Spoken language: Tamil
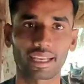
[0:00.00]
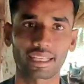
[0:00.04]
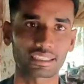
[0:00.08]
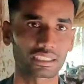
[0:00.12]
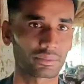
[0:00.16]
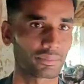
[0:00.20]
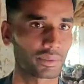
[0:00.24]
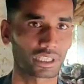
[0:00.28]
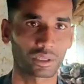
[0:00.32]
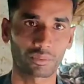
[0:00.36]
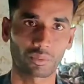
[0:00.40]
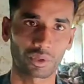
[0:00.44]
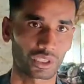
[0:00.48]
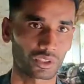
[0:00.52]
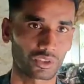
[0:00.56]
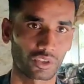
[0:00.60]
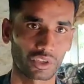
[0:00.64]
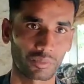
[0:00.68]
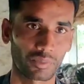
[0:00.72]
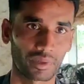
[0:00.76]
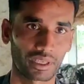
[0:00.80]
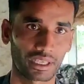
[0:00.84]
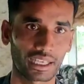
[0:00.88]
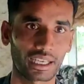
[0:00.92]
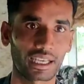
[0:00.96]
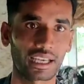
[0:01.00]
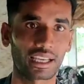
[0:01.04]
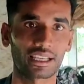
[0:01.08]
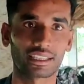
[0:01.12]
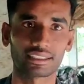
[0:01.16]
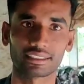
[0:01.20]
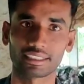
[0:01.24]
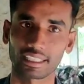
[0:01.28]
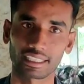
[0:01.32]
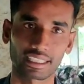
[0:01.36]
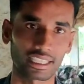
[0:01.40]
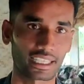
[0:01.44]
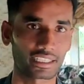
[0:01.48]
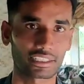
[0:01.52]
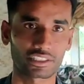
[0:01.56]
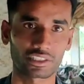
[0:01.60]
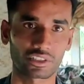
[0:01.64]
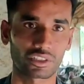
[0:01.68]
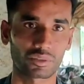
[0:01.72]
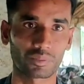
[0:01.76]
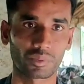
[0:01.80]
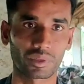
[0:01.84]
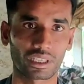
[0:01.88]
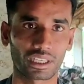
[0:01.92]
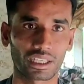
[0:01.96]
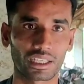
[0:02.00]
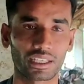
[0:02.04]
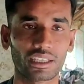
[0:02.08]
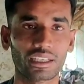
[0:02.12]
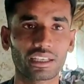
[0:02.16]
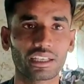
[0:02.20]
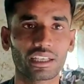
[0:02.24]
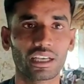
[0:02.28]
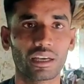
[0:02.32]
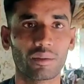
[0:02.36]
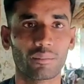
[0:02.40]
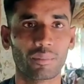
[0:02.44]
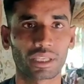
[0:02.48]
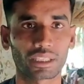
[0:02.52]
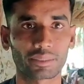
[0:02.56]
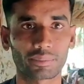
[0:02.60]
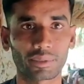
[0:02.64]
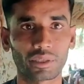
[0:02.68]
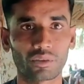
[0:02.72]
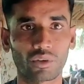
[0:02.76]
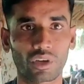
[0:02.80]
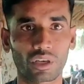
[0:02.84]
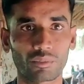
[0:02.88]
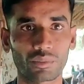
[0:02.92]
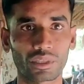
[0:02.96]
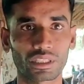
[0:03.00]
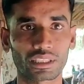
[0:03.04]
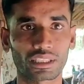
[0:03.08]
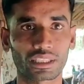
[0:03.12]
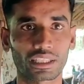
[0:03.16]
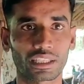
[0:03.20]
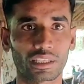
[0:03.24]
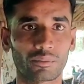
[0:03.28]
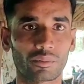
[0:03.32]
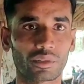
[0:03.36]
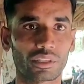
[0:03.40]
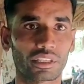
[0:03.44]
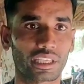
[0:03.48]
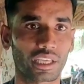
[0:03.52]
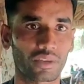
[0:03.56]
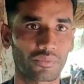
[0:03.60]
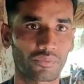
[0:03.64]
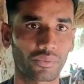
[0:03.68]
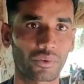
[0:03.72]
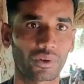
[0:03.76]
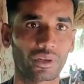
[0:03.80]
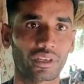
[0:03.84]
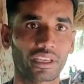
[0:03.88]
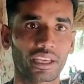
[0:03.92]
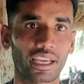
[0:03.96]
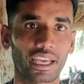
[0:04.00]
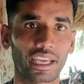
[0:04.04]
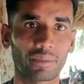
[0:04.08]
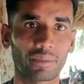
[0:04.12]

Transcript: மேரக்ஸ் மட்டும் போட்டு கொடுப்பாங்க இல்லை ஜெண்டா அடிச்சு கொடுப்பாங்க மற்றபடி ஒன் மந்த்துக்கு போது எஃப் ஒன்று